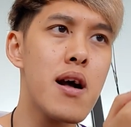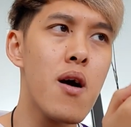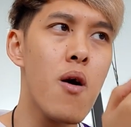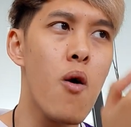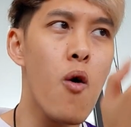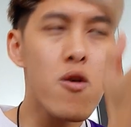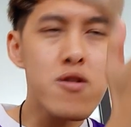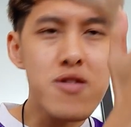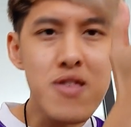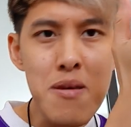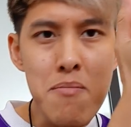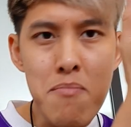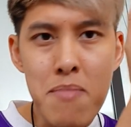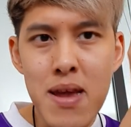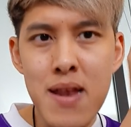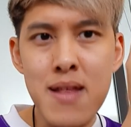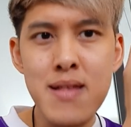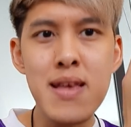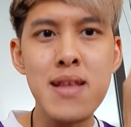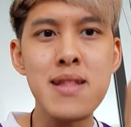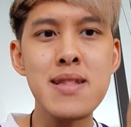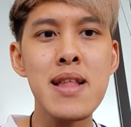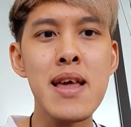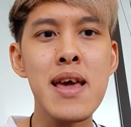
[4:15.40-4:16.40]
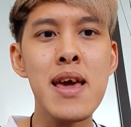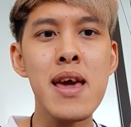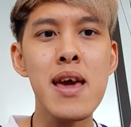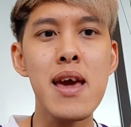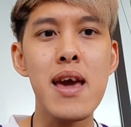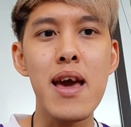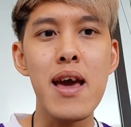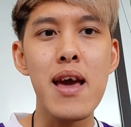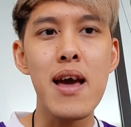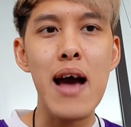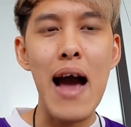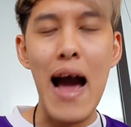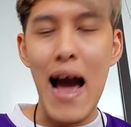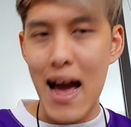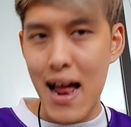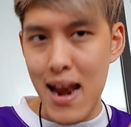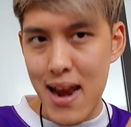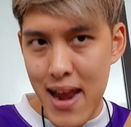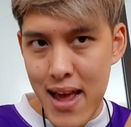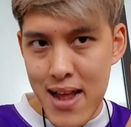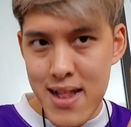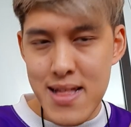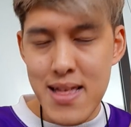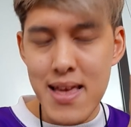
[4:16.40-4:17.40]
โฮจิมินห์ซิตี้อ่า
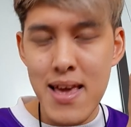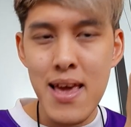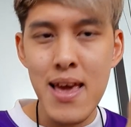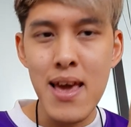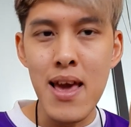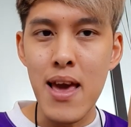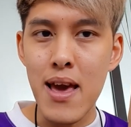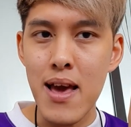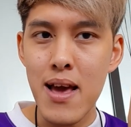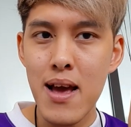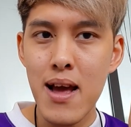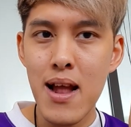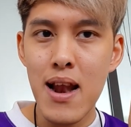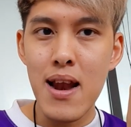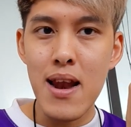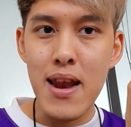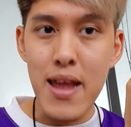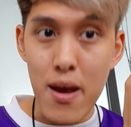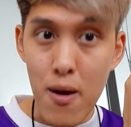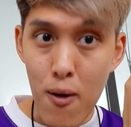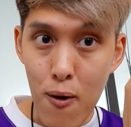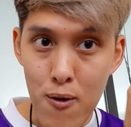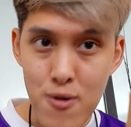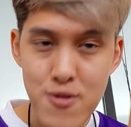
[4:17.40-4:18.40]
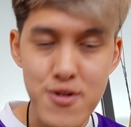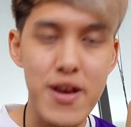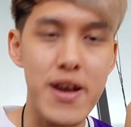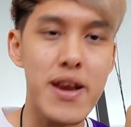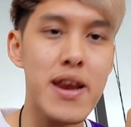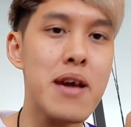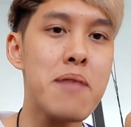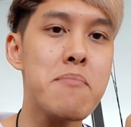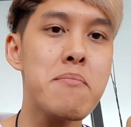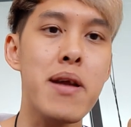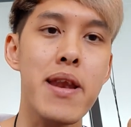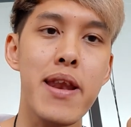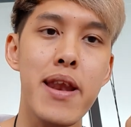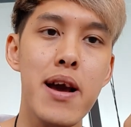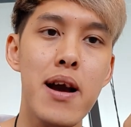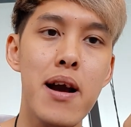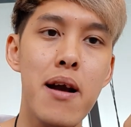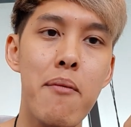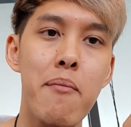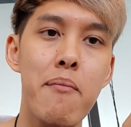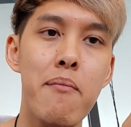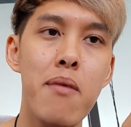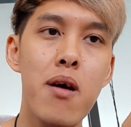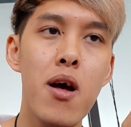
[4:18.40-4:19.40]
เล่นที่ลีโอสเตเดียมเหมือนเดิ
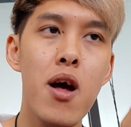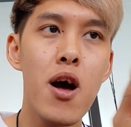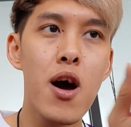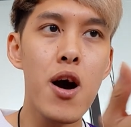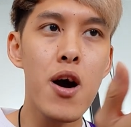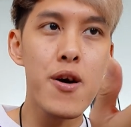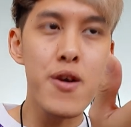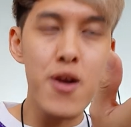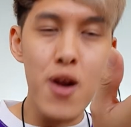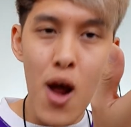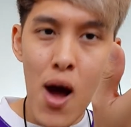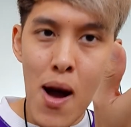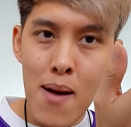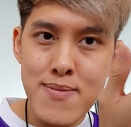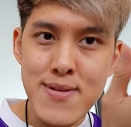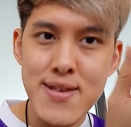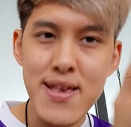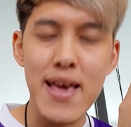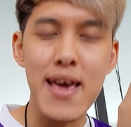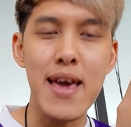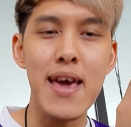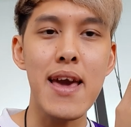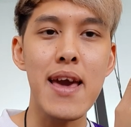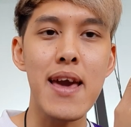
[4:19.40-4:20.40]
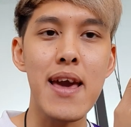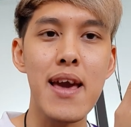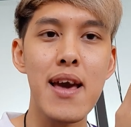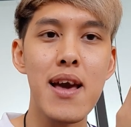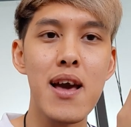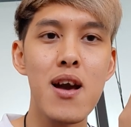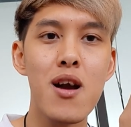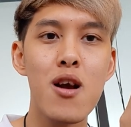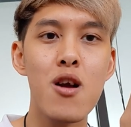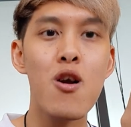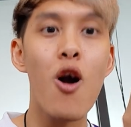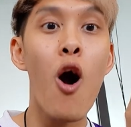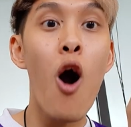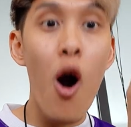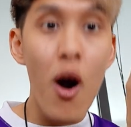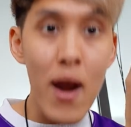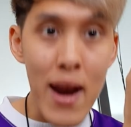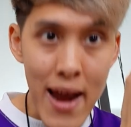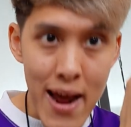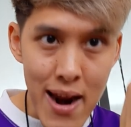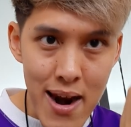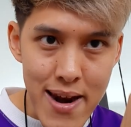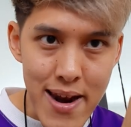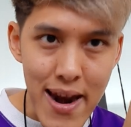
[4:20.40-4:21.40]
มรอบสี่ก็
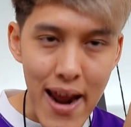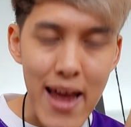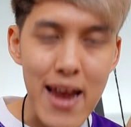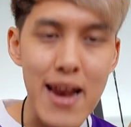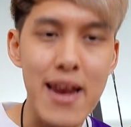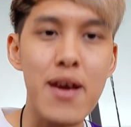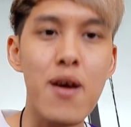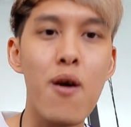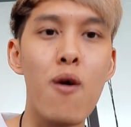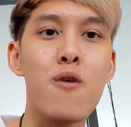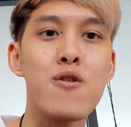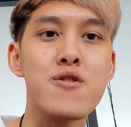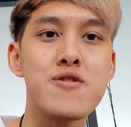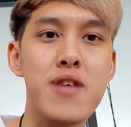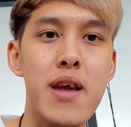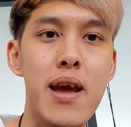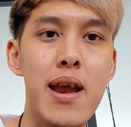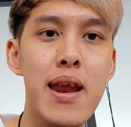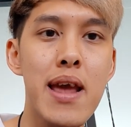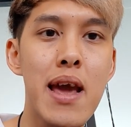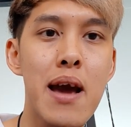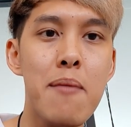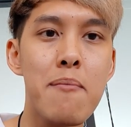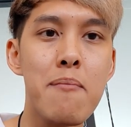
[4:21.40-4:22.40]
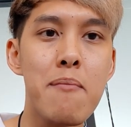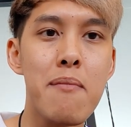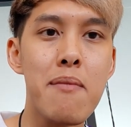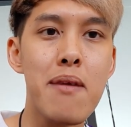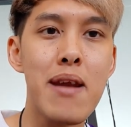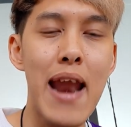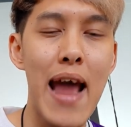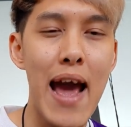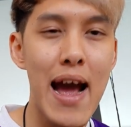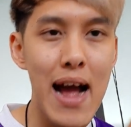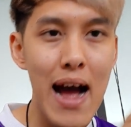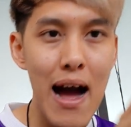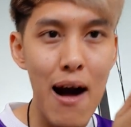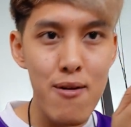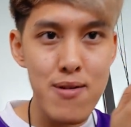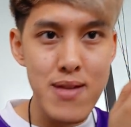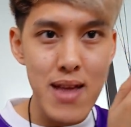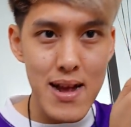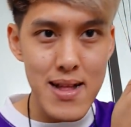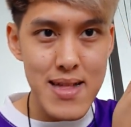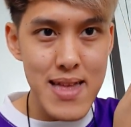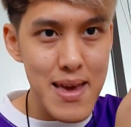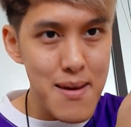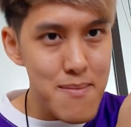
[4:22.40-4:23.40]
เล่นในลีโอสเตเดียมและเอา
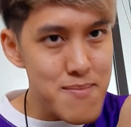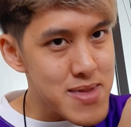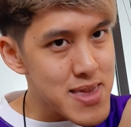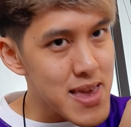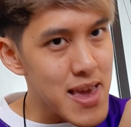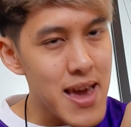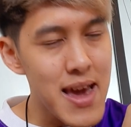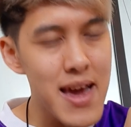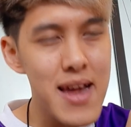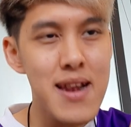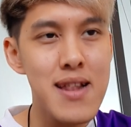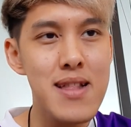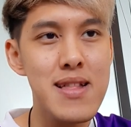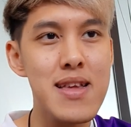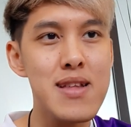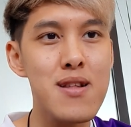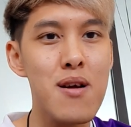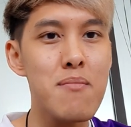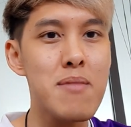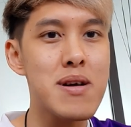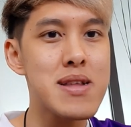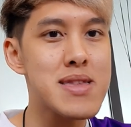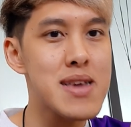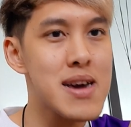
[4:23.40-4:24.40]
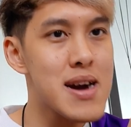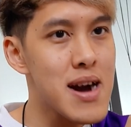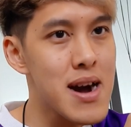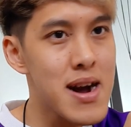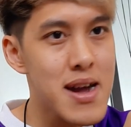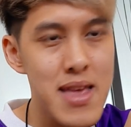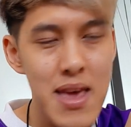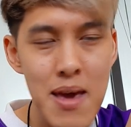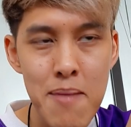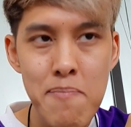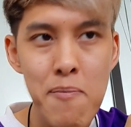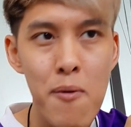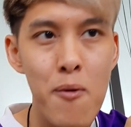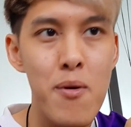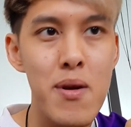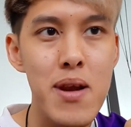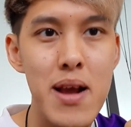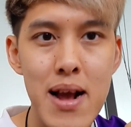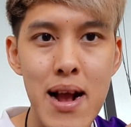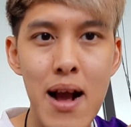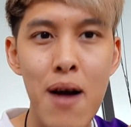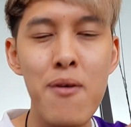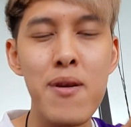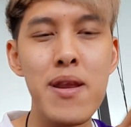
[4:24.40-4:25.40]
จากทีมจีนที่ต้องมาเจอญี่ปุ่นห
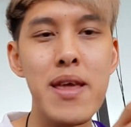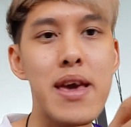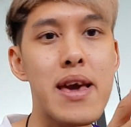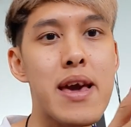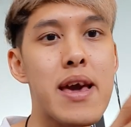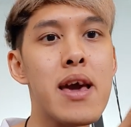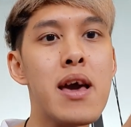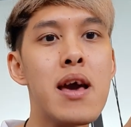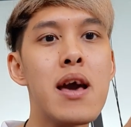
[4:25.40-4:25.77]
รือเกาหลี